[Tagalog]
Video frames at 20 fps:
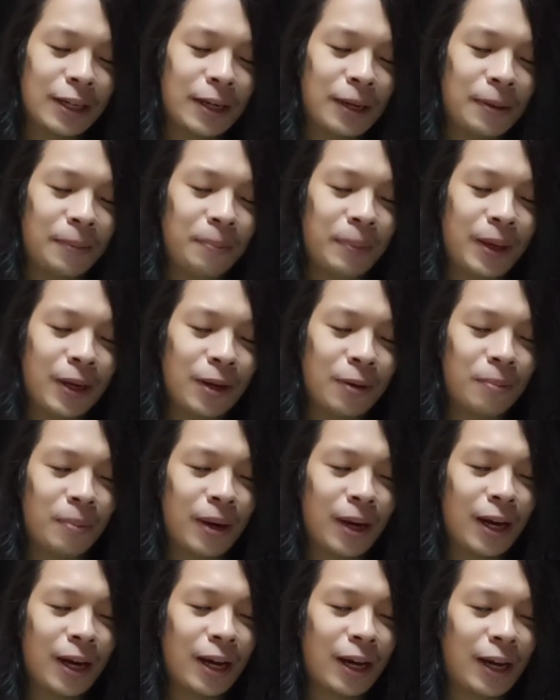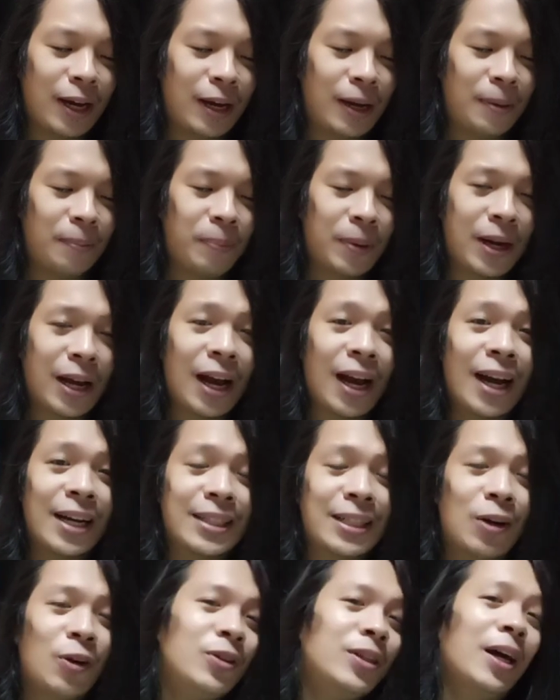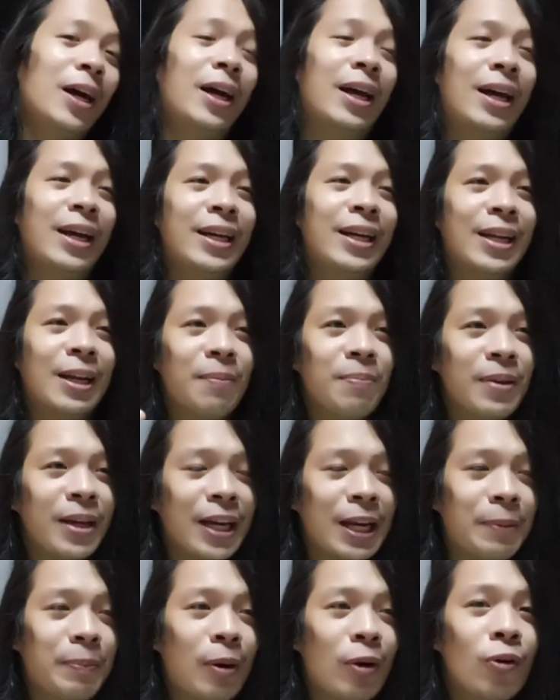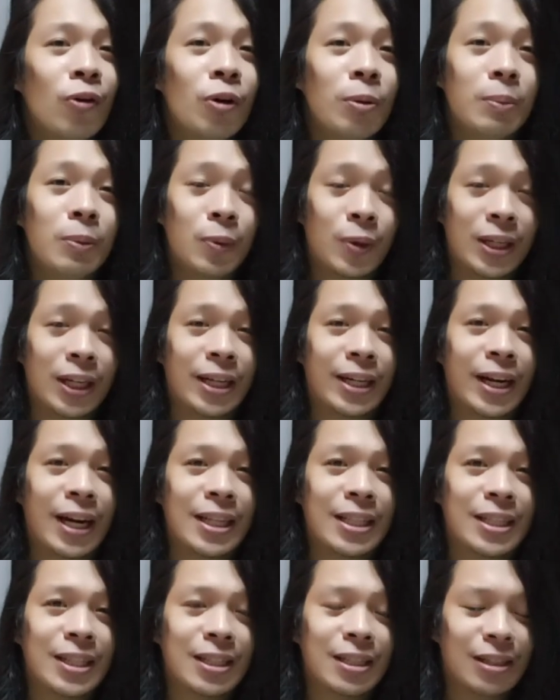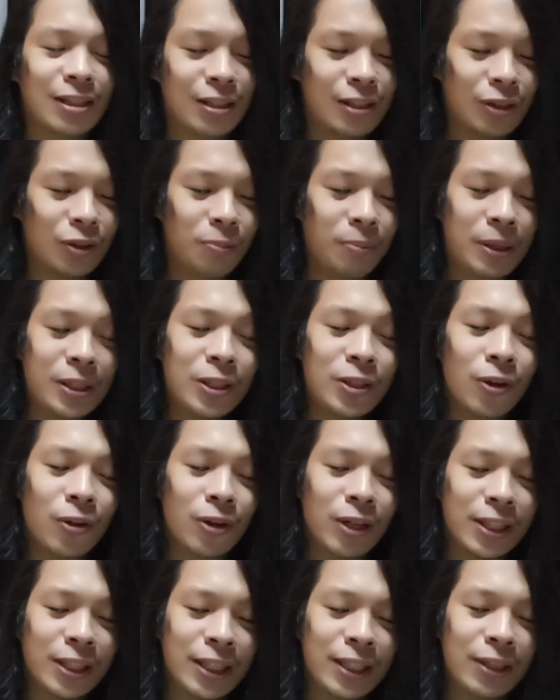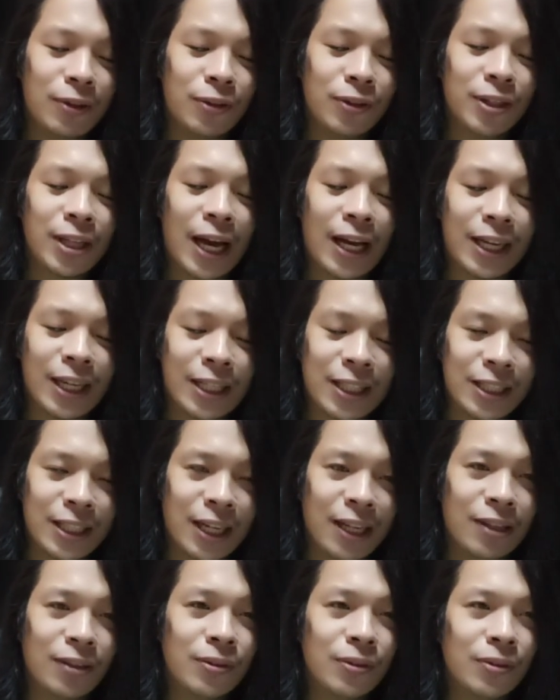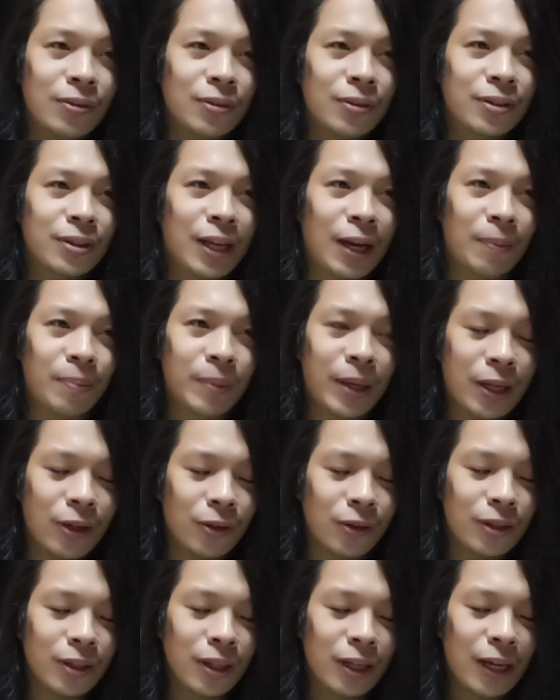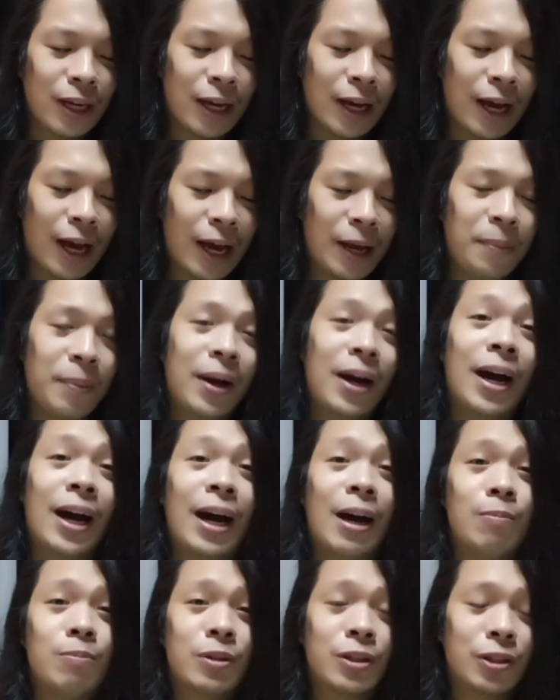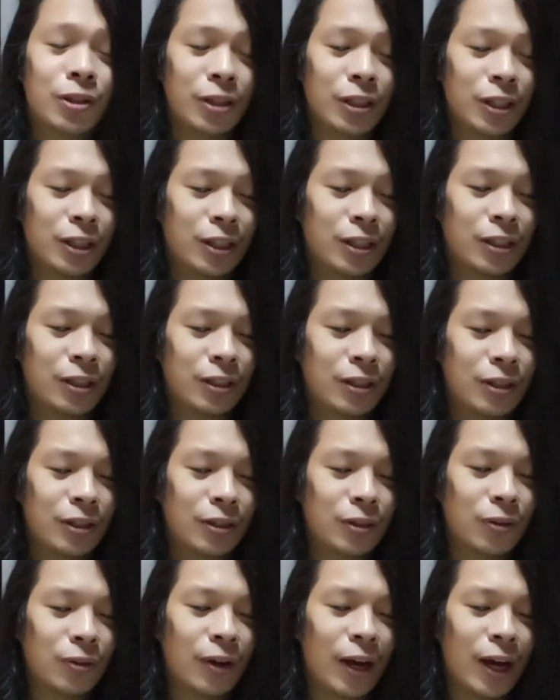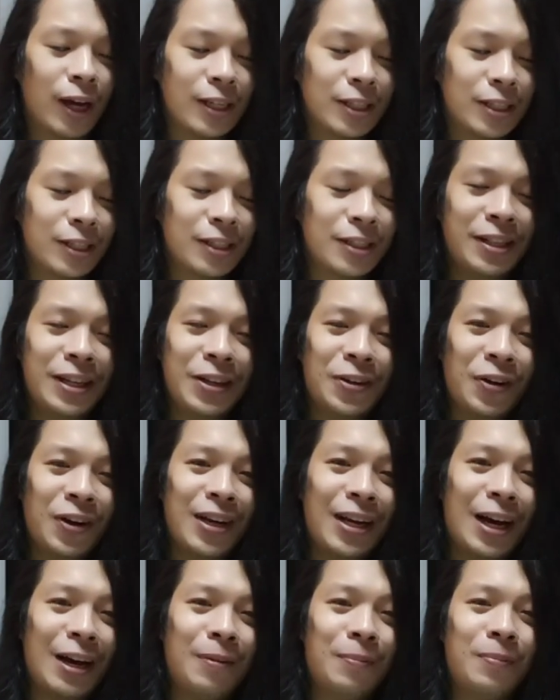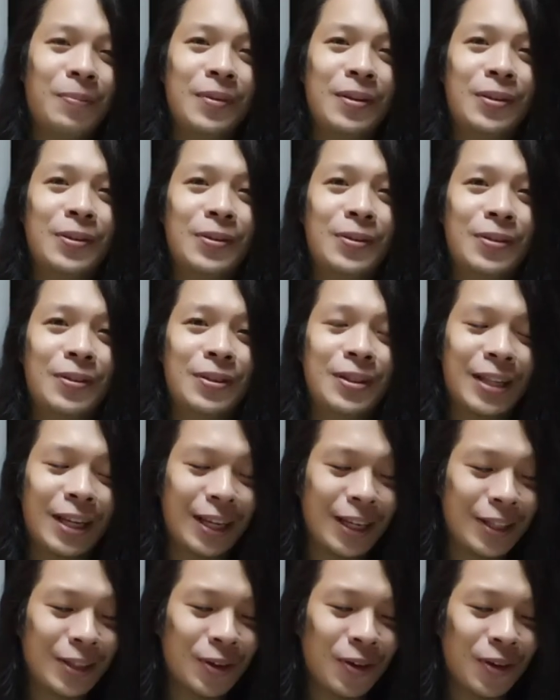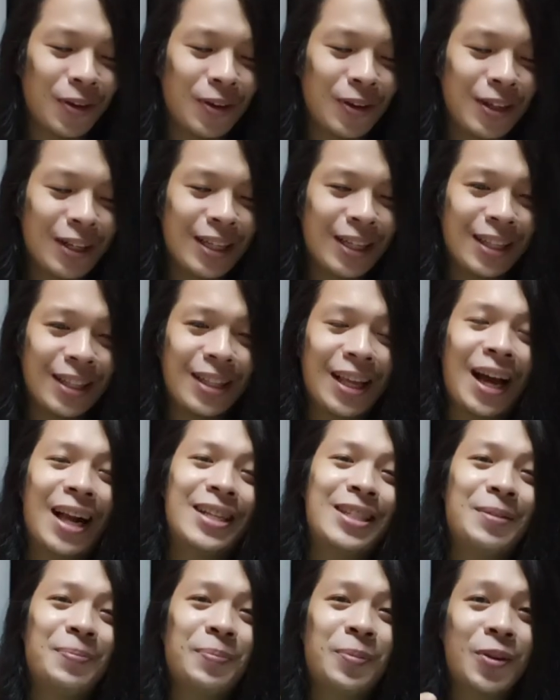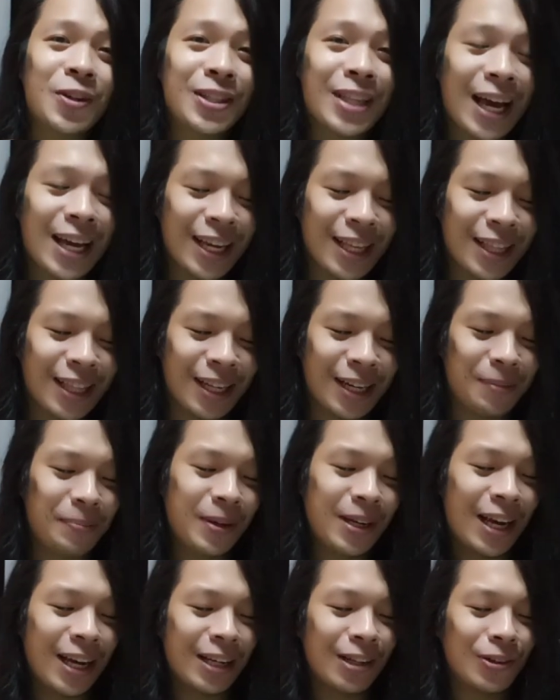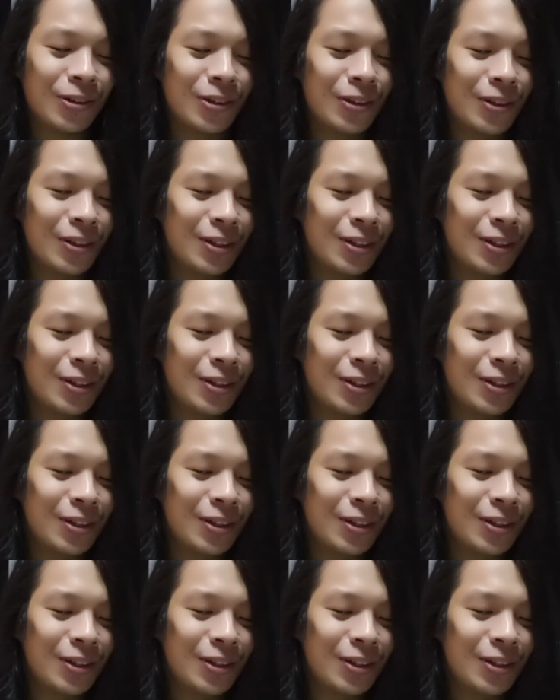merong mga pagkakataon na hirap na hirap akong kumuha ng rats. So, majority ng diet niya nung time na yon ay mga hamsters. So guys, hindi ko alam kung tingin nyo dahil sa poor diet na nabigay ko,